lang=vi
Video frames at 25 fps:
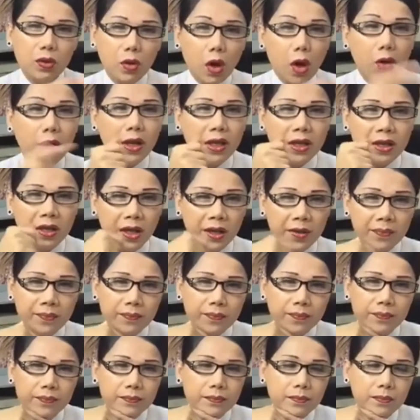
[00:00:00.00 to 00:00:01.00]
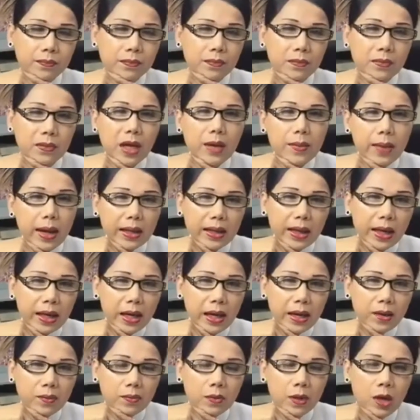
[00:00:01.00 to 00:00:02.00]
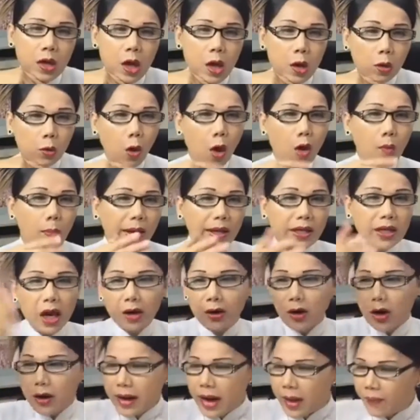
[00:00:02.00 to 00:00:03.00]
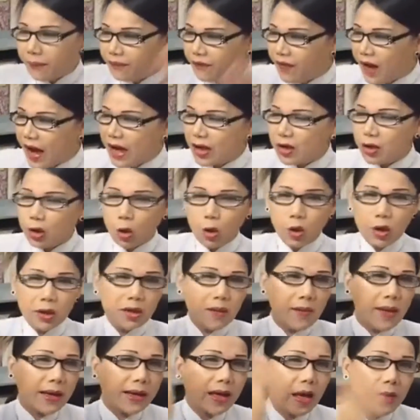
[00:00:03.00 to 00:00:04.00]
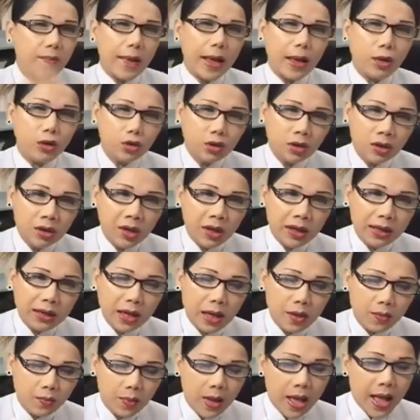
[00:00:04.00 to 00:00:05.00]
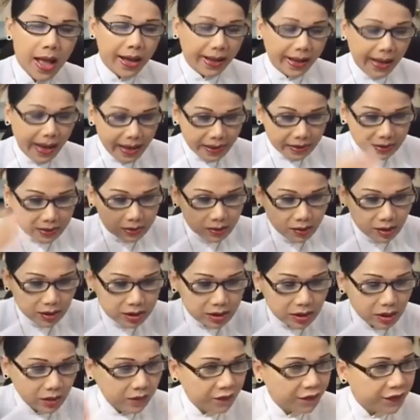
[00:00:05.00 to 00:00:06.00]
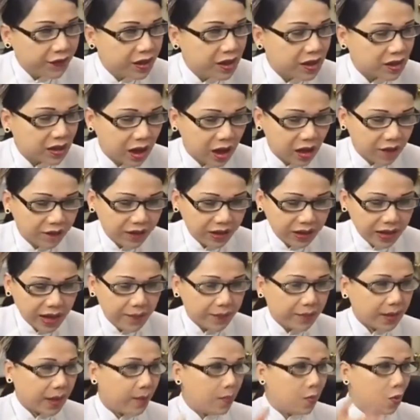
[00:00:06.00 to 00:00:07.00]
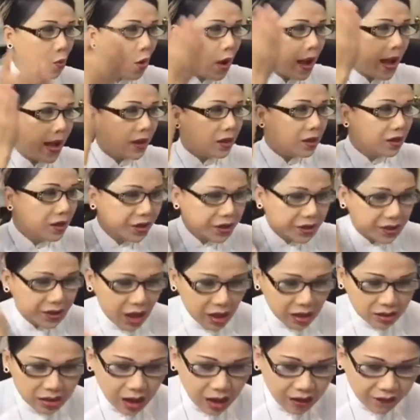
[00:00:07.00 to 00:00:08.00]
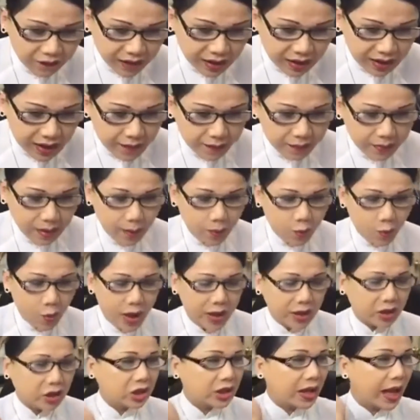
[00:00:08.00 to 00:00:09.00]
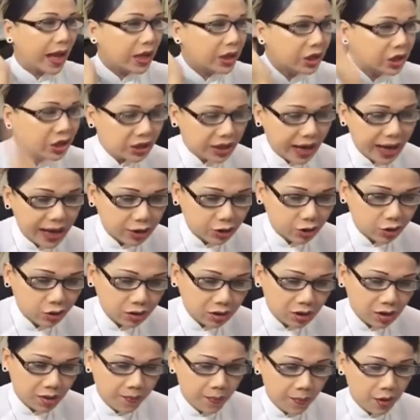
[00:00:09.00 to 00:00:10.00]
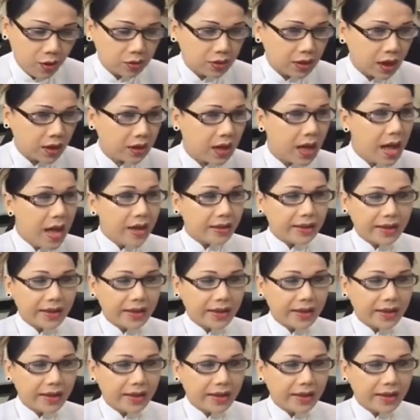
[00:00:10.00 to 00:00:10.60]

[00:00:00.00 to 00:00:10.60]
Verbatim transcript: Ngô Đình Diệm các bạn thấy không còn bây giờ nó đập phá chùa nhưng mà các bạn có xúc đường hay không ngày xưa sinh viên thời việt nam cộng hòa người dân thời việt nam cộng hòa sẵn sàng xuống đường biểu tình